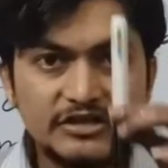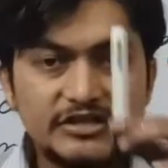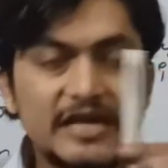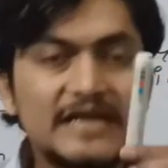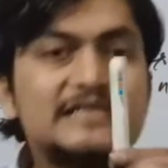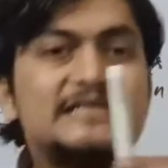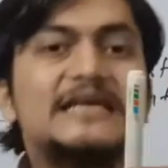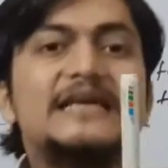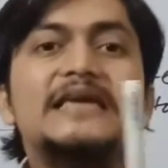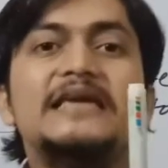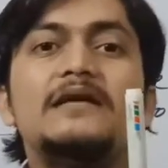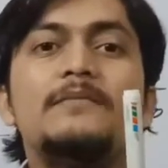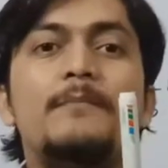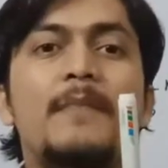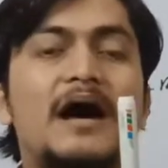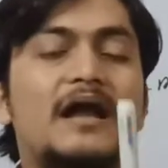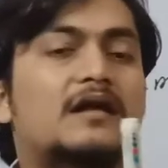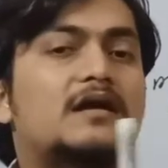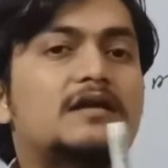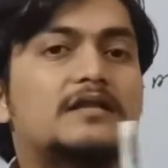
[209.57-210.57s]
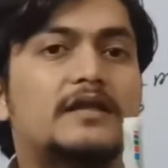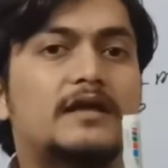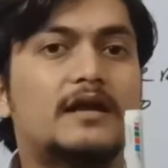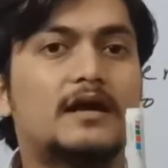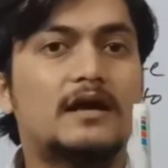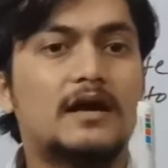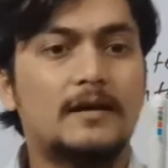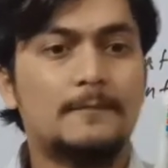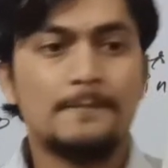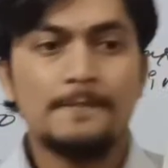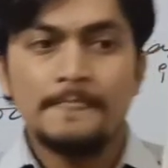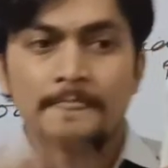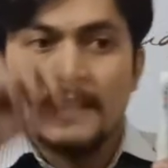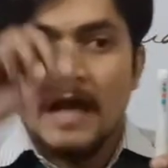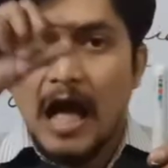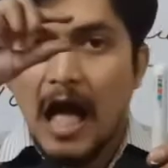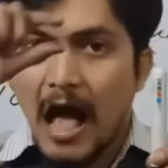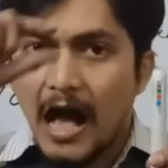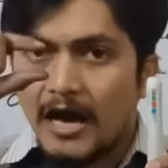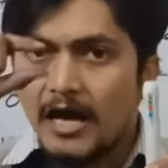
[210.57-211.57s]
जैसे कि ये मार्कर दे रखा है
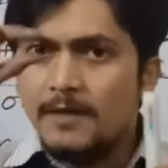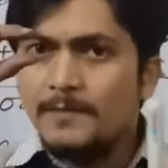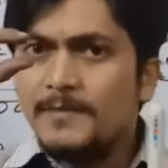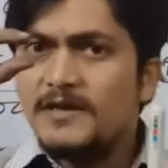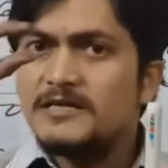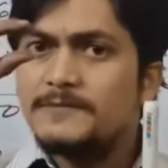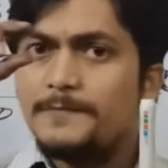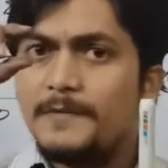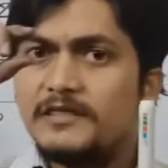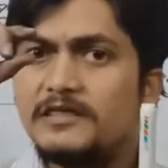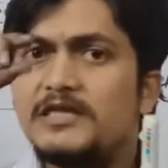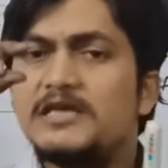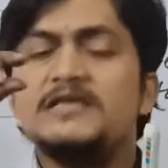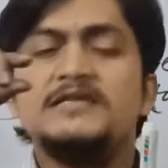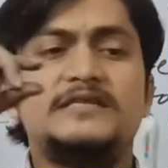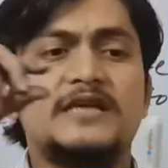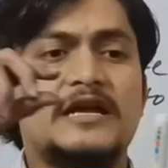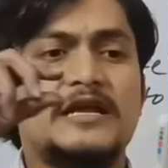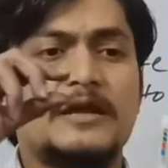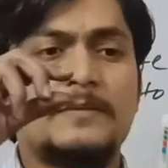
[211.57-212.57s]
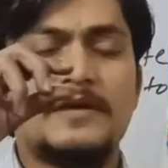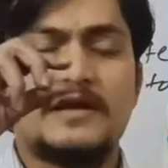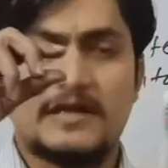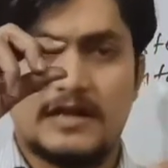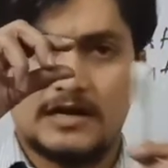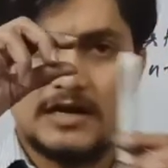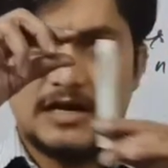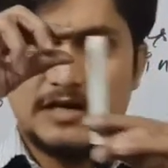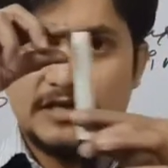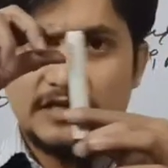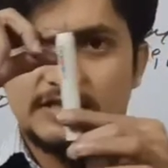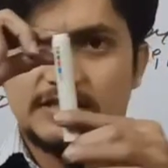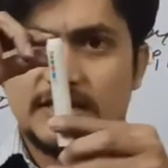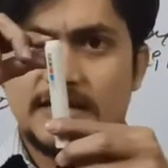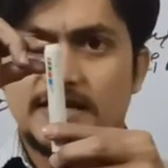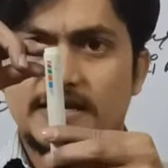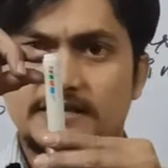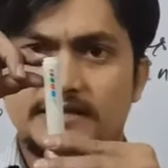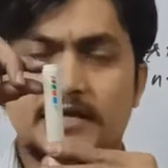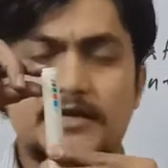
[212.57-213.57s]
अगर मैं इस पर तीन सेंटीमीटर का इस
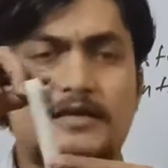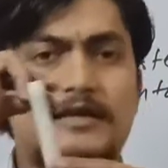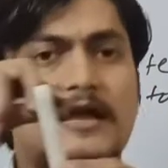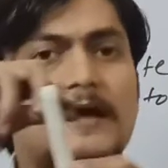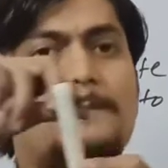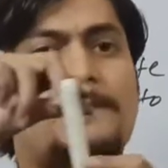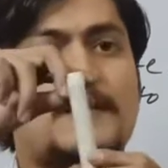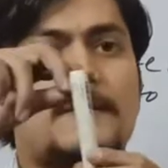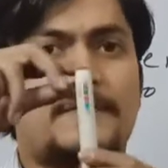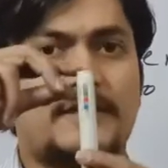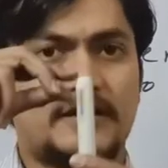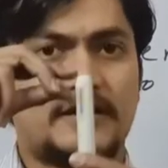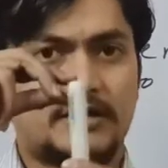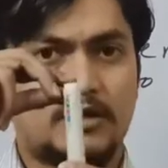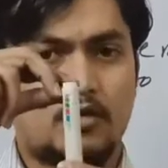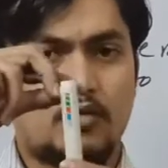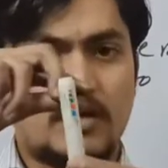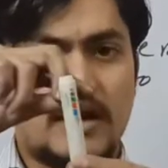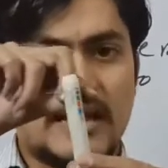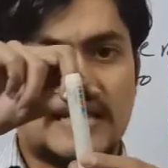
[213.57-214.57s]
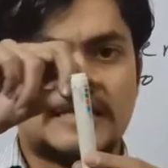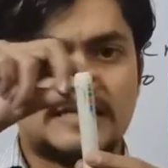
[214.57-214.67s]
तरीके से टेप लपेटता हूं